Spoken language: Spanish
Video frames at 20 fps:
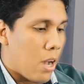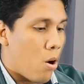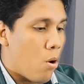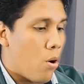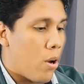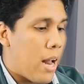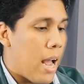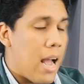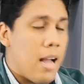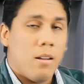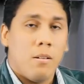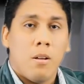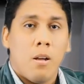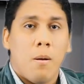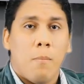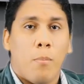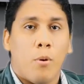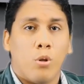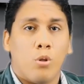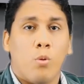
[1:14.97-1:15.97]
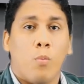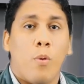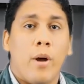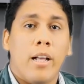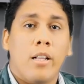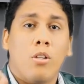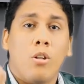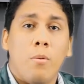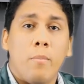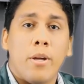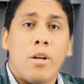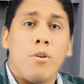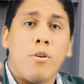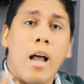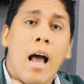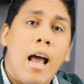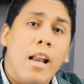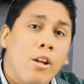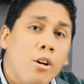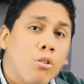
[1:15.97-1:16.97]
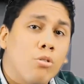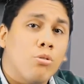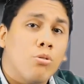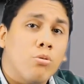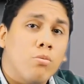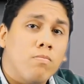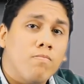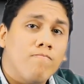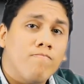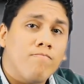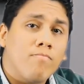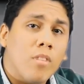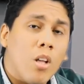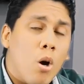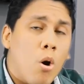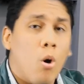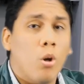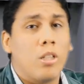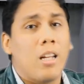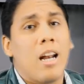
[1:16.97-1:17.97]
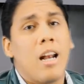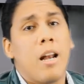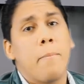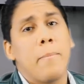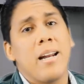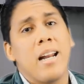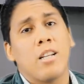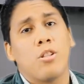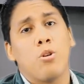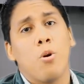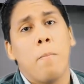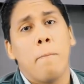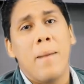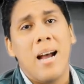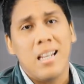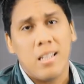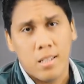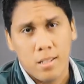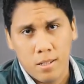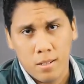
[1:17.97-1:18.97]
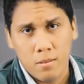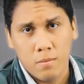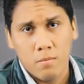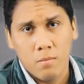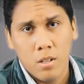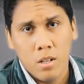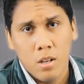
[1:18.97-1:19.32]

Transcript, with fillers: Ahora, por supuesto, Millonarios, otra eliminación más,